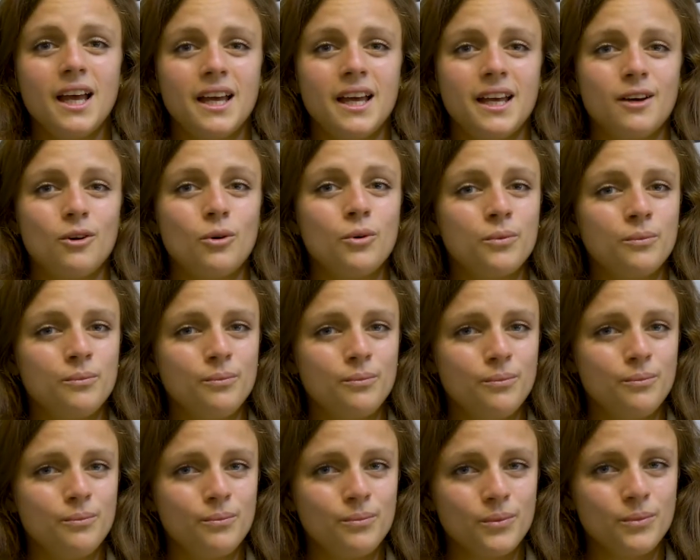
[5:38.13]
eh,
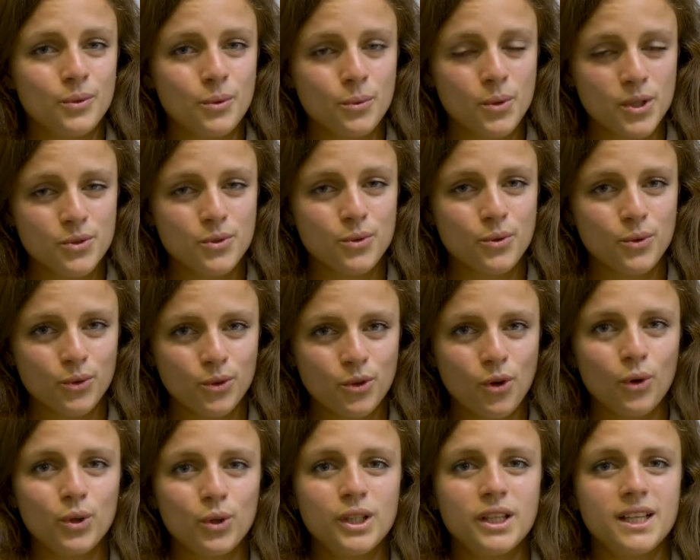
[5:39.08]
um, questo non
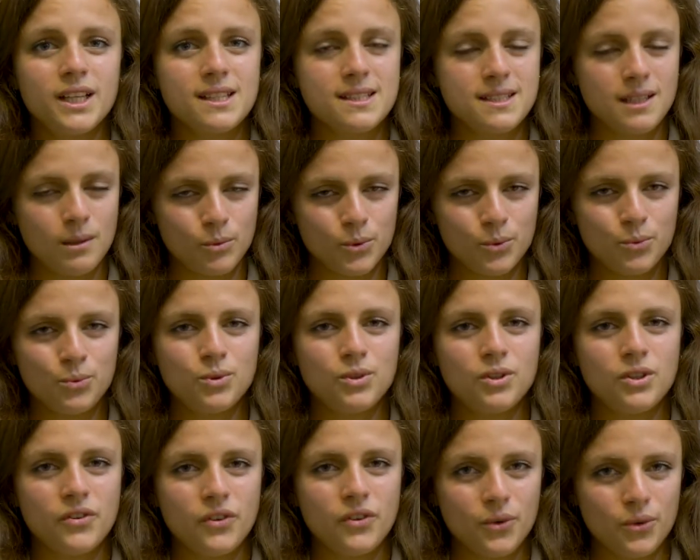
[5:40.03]
toglie che siamo
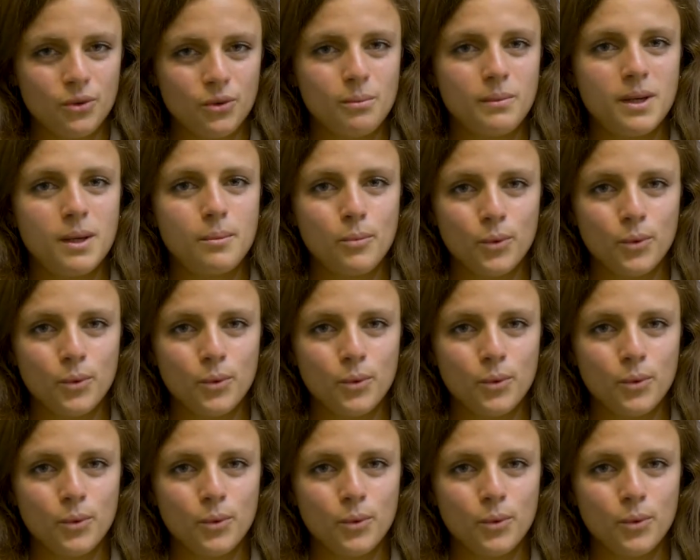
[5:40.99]
tutti, secondo me,